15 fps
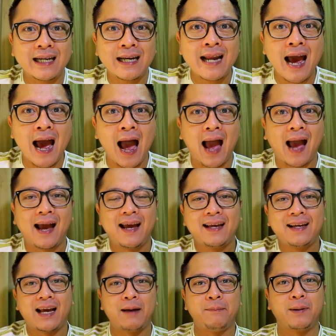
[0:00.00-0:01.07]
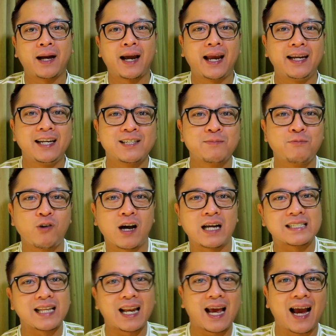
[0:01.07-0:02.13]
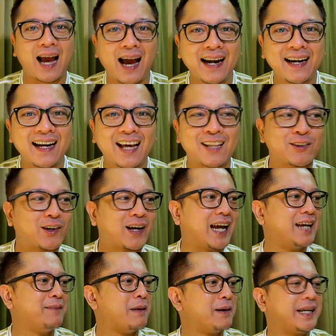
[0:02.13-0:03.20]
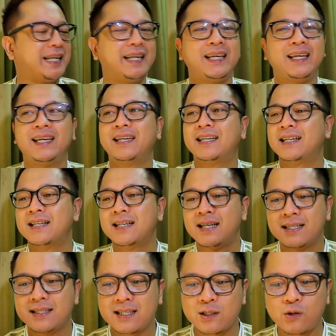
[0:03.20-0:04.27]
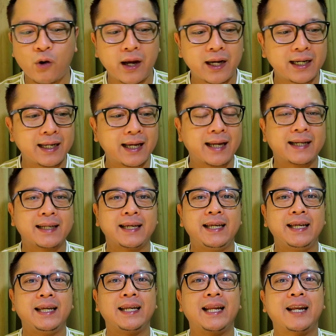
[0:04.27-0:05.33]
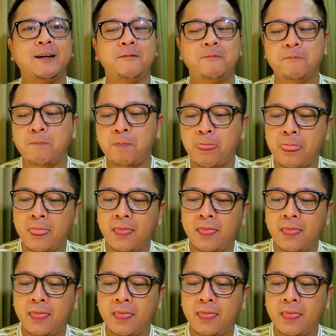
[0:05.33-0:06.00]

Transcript: Nah, apakah ini sebuah kecelakaan ataukah emang ini sesuai dengan keinginan